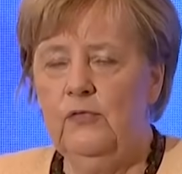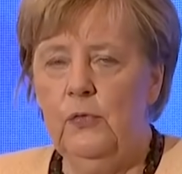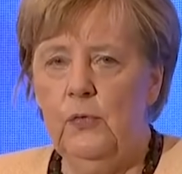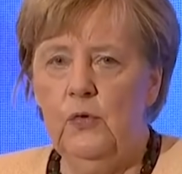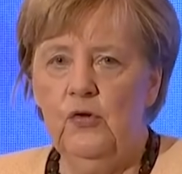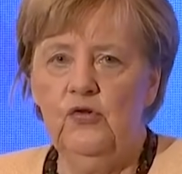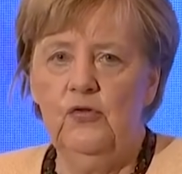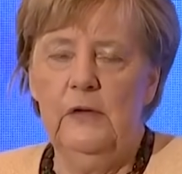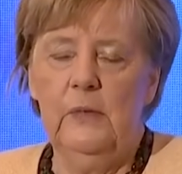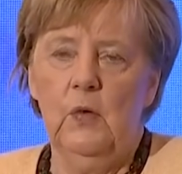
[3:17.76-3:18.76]

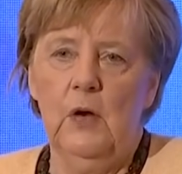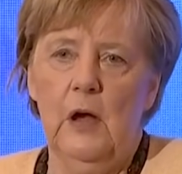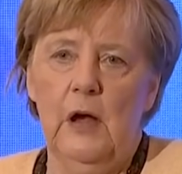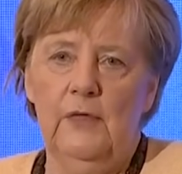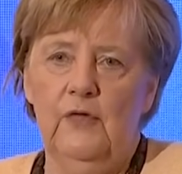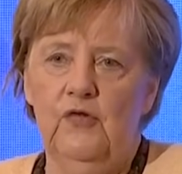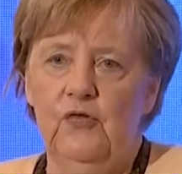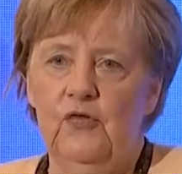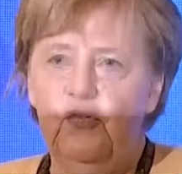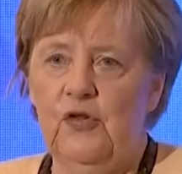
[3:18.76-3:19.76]
jüdischen,
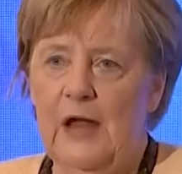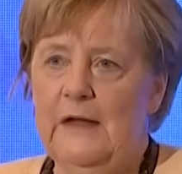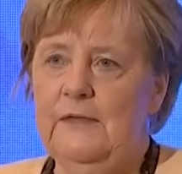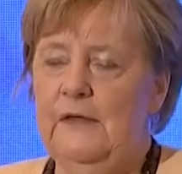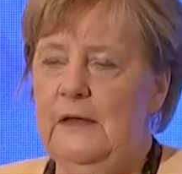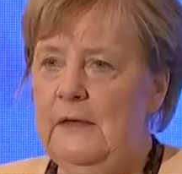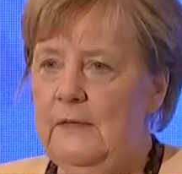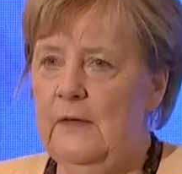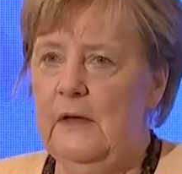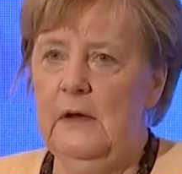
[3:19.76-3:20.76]
demokratischen Staat
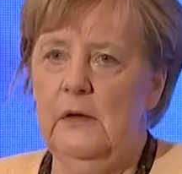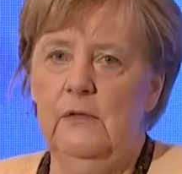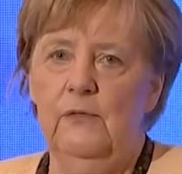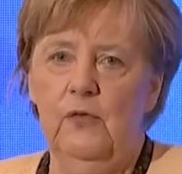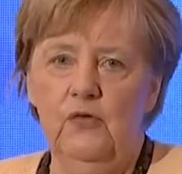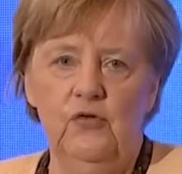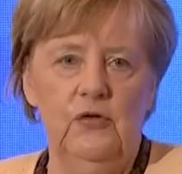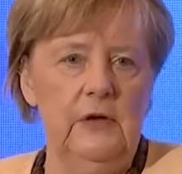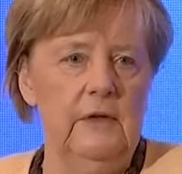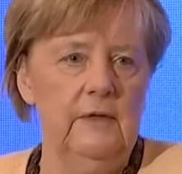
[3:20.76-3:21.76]
Israel
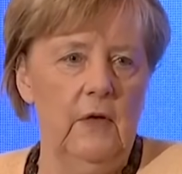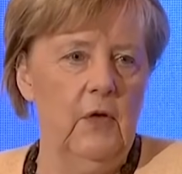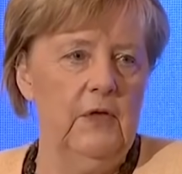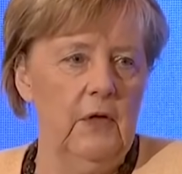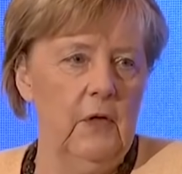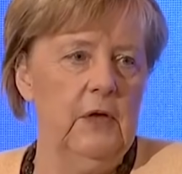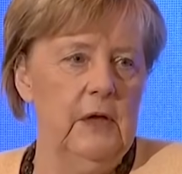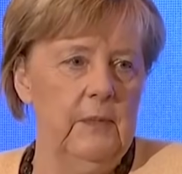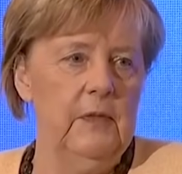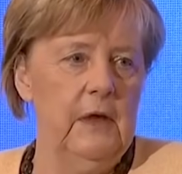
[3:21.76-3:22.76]
wünschen, den es ja heute auch
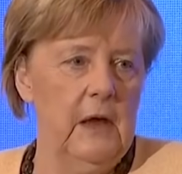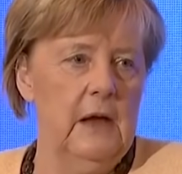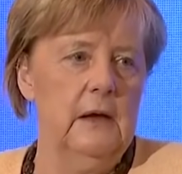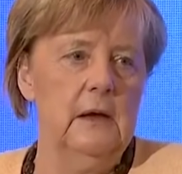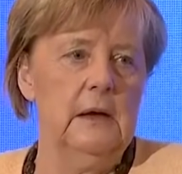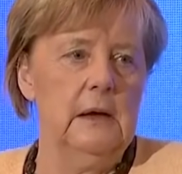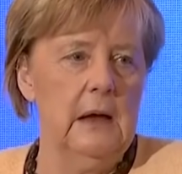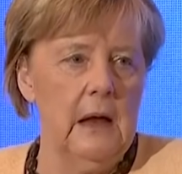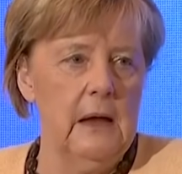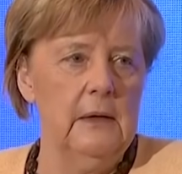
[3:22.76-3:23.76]
gibt, der eine
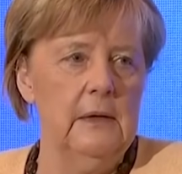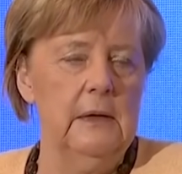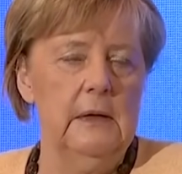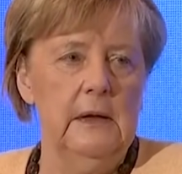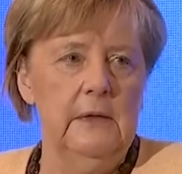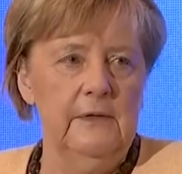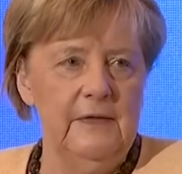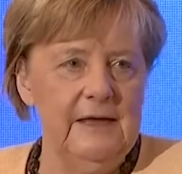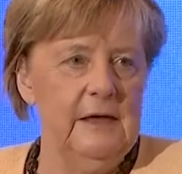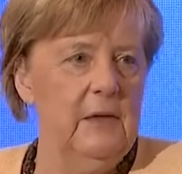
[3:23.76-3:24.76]
klare,
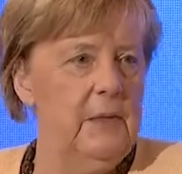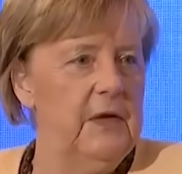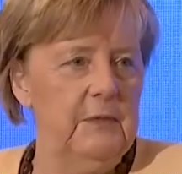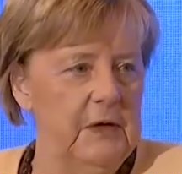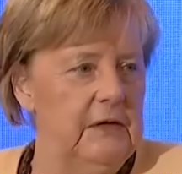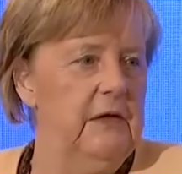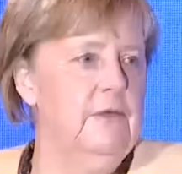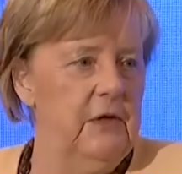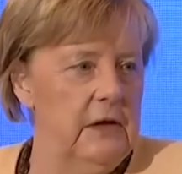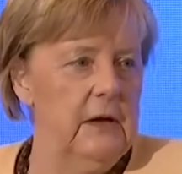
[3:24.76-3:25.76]
sichere
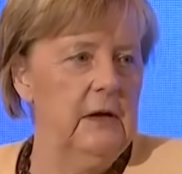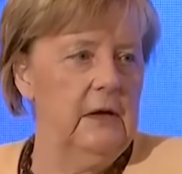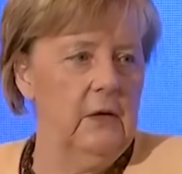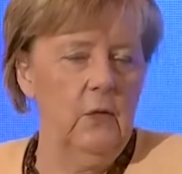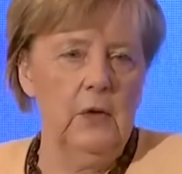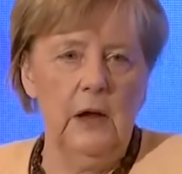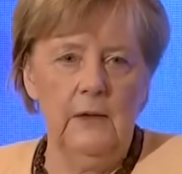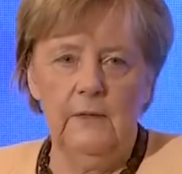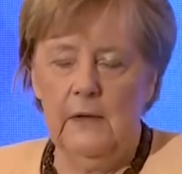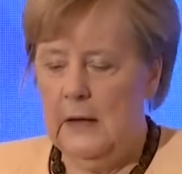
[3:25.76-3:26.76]
Perspektive in der Region
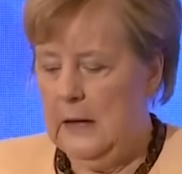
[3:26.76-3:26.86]
hat.